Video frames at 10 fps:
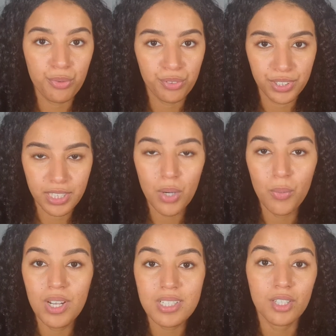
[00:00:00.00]
في الدار
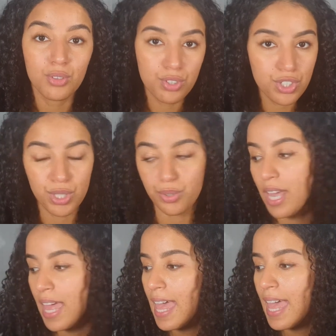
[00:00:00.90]
ولا تقدروا تشريوه
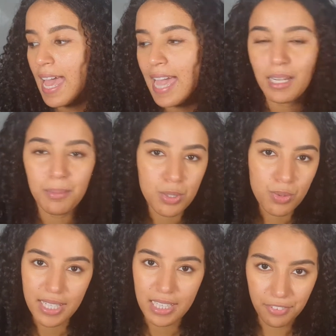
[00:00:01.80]
انا البنات
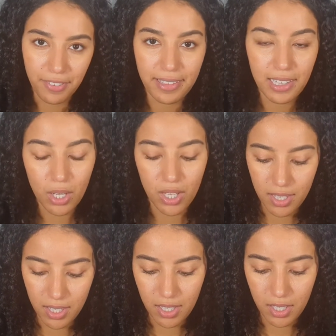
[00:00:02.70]
واحد اللي فايت ليا
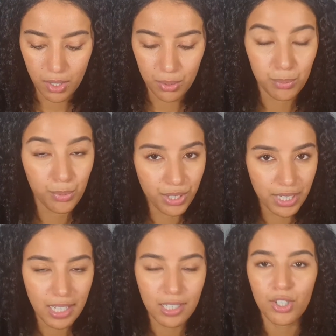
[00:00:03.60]
آه،
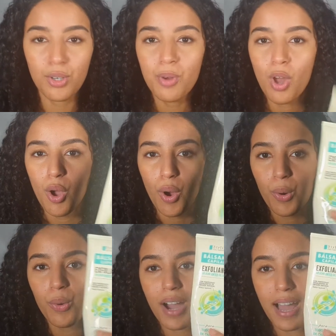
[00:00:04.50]
موريه لكم
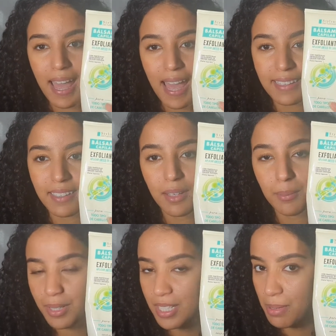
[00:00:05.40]
هو هذا
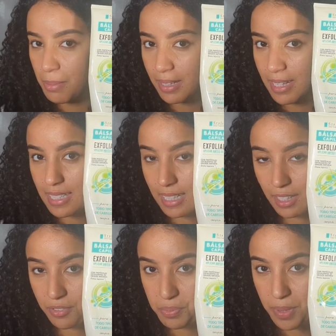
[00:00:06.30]
بالنسبه للبنات اللي ساكن
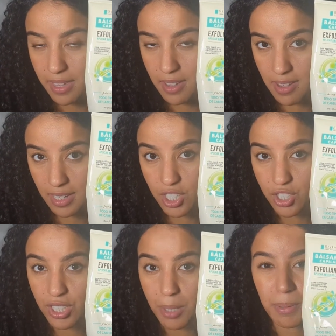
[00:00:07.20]
هنا في اسبانيا
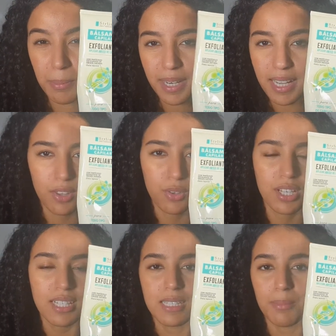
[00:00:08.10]
كنشريه من
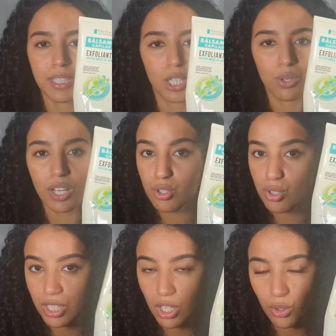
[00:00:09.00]
ميركادونا الثمن ديالو غير
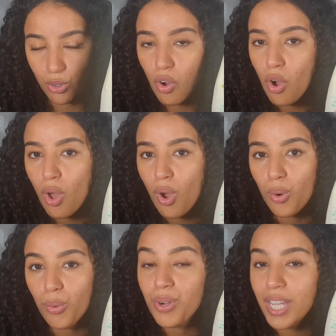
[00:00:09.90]
جوج ديال الاورو
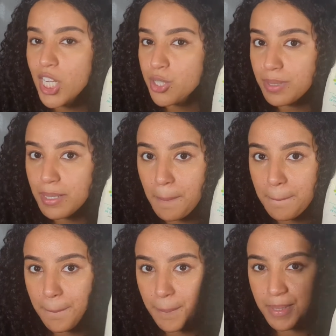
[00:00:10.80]
وكيعجبني
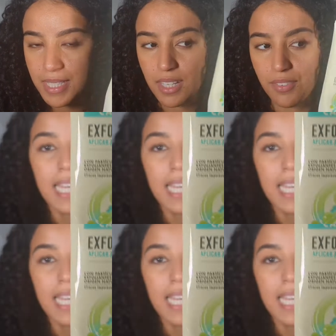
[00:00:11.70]
بزاف